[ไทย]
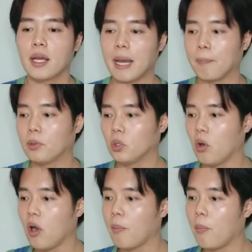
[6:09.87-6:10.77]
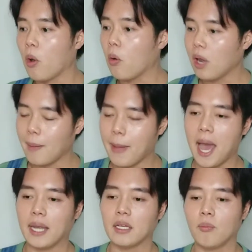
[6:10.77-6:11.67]
กับตัวโพโคลาบา
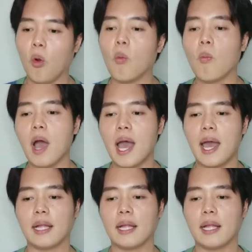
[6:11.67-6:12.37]
นผมว่า